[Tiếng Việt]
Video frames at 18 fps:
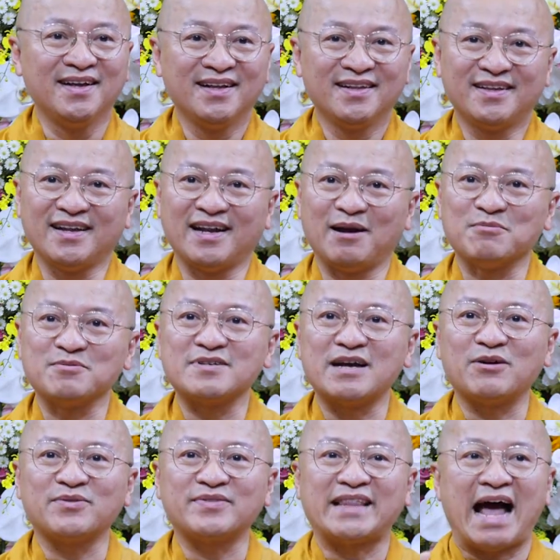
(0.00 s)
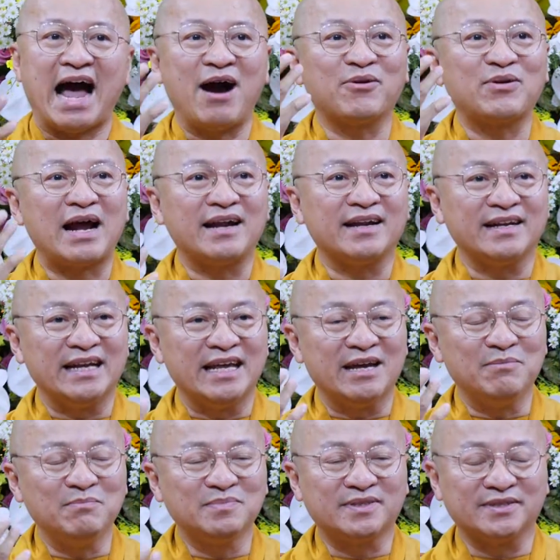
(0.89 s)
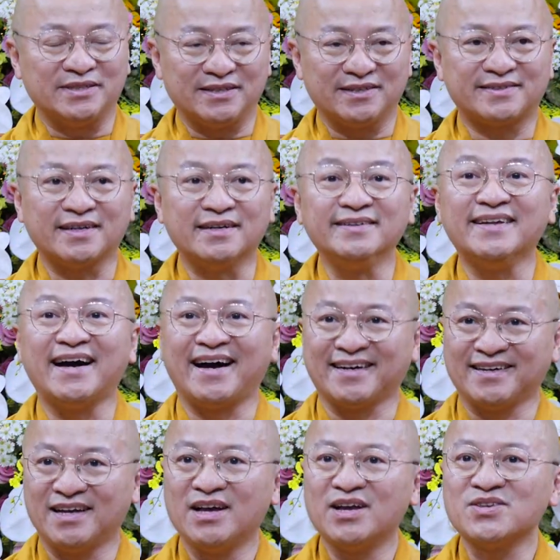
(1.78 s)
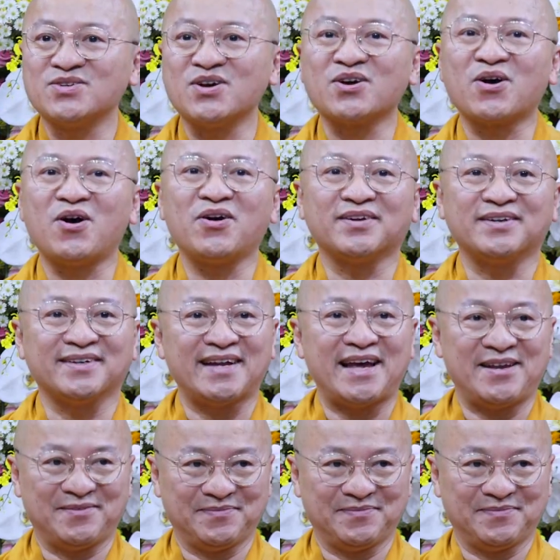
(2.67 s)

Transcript: thì làm sao tạo ra điểm tựa tinh thần cho con được đây?